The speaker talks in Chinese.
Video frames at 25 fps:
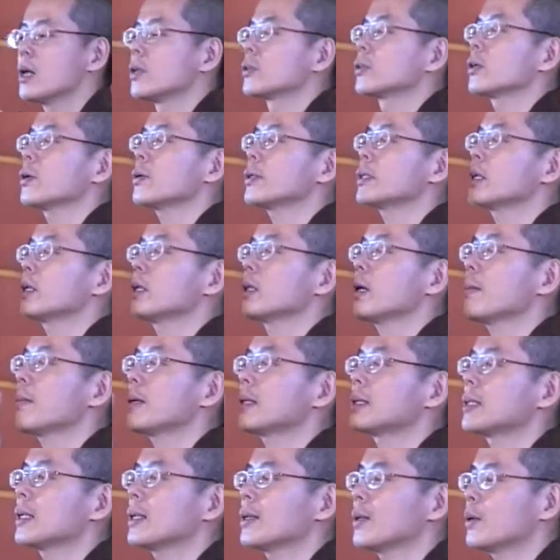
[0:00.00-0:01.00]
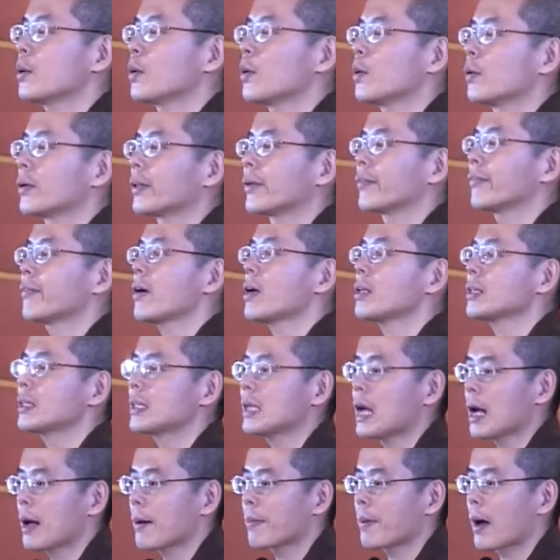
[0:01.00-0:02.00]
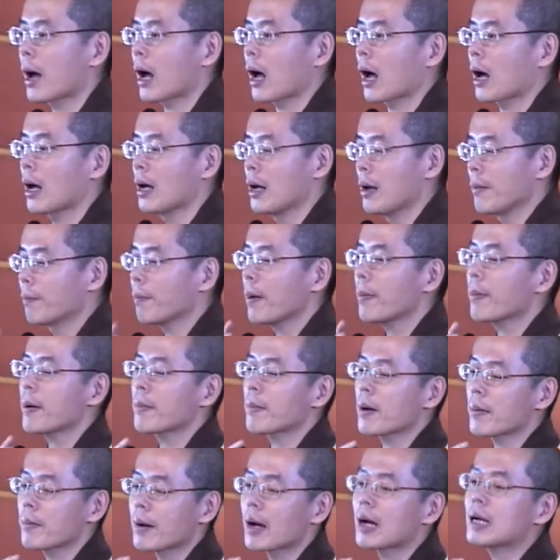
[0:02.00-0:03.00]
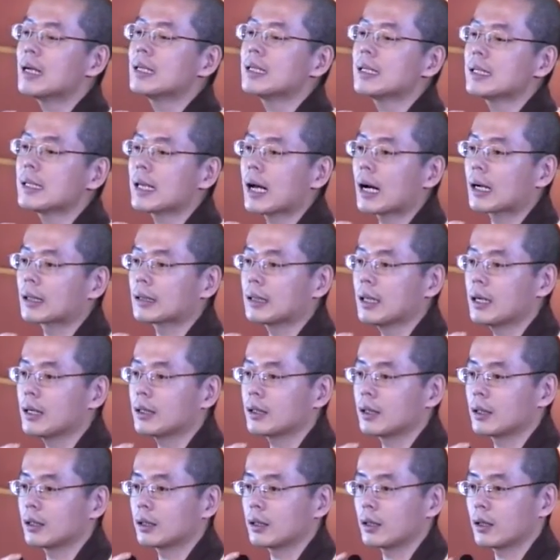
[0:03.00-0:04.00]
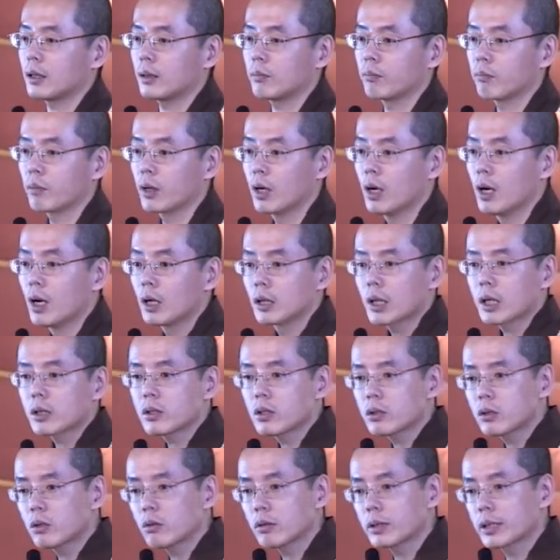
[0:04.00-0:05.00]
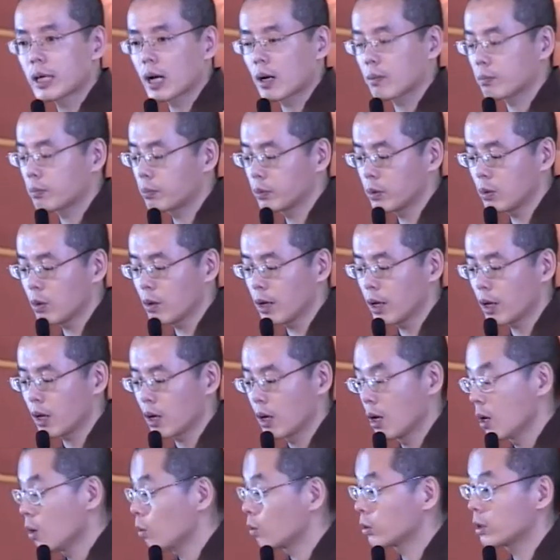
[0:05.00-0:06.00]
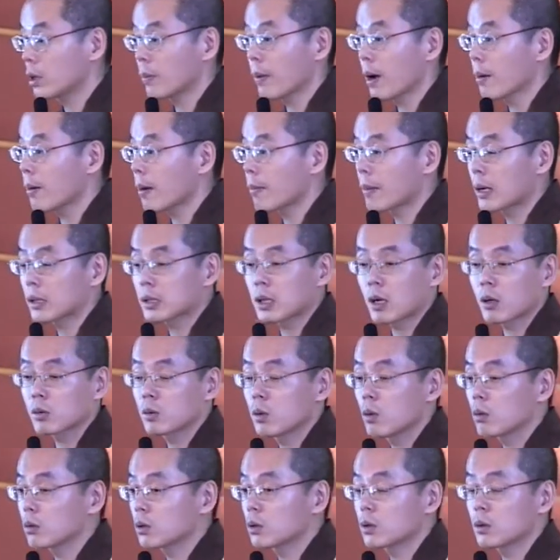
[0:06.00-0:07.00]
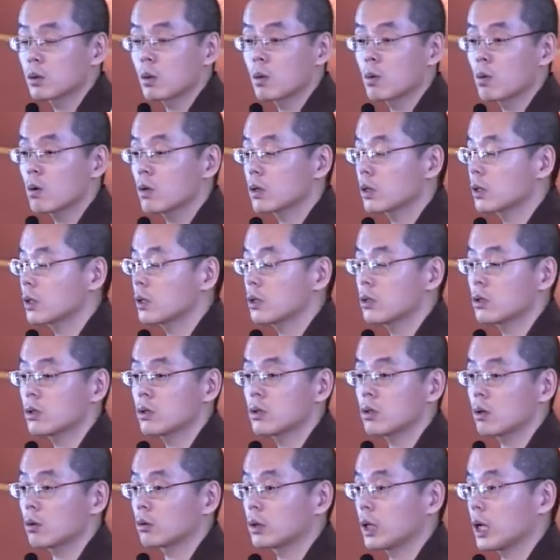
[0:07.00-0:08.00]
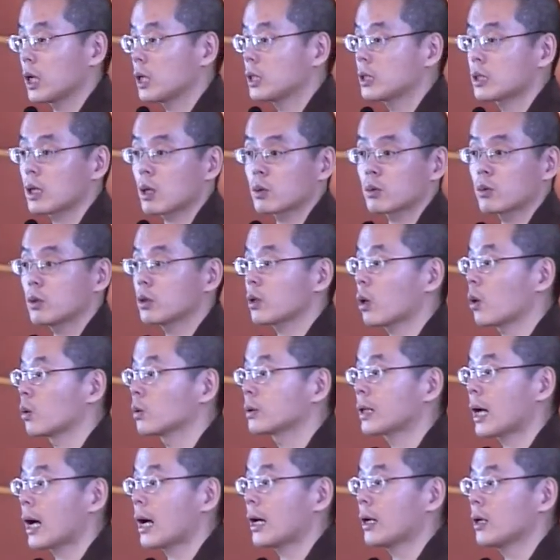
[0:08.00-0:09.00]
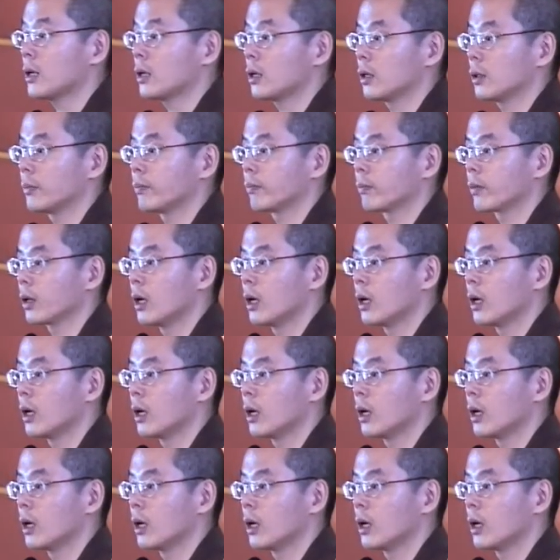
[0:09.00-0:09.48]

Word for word: 修行那么辛苦，你放下吧。爸爸妈妈很想念你的。他这时候想，不对，我的爸爸妈妈早就做过49天，早去投胎了。